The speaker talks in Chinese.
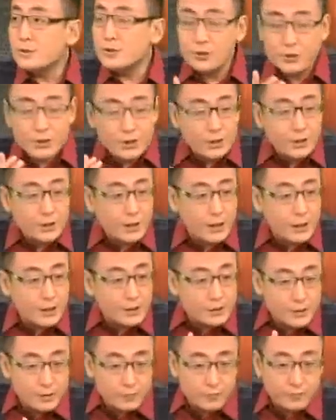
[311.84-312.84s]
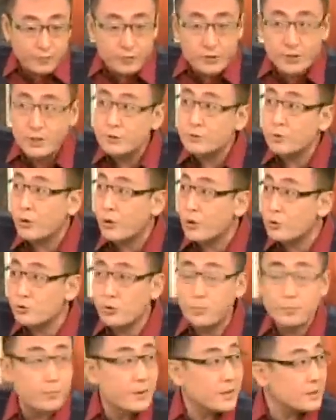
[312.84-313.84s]
是应该政府先做
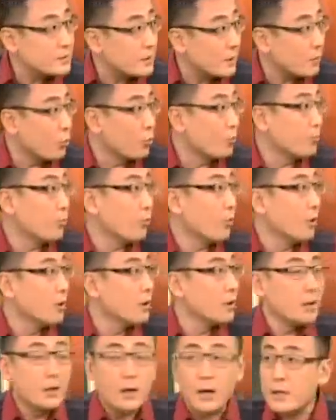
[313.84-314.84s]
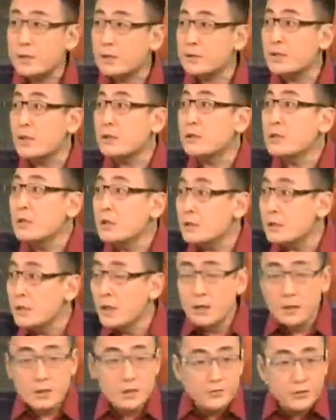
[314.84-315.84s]
好准备再公布，还是在第一？
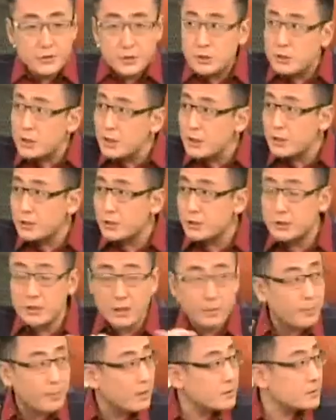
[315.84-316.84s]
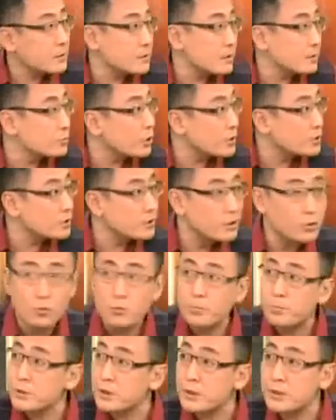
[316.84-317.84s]
因为你第一时间马上向全世界
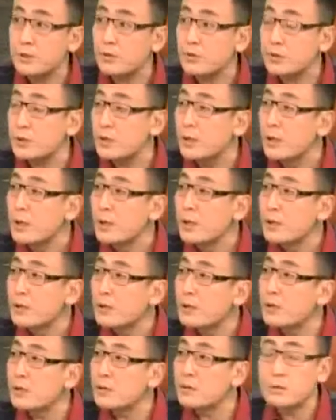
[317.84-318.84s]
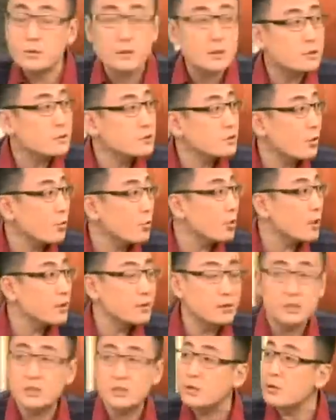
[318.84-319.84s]
公布这个消息，可能这个骚
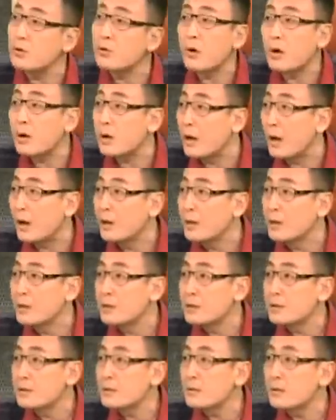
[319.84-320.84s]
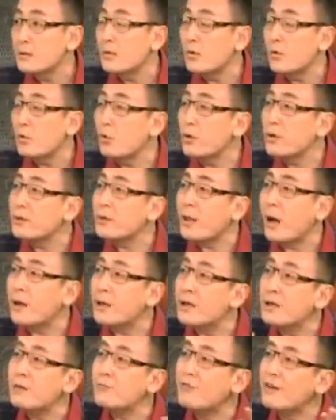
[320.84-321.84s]
乱的情况啊。会
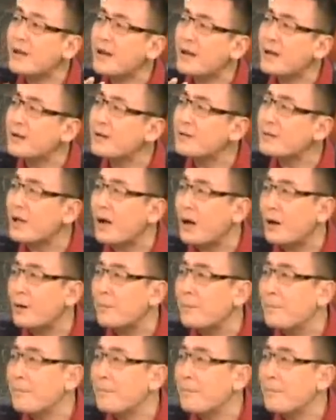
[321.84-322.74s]
哪一个危害更大？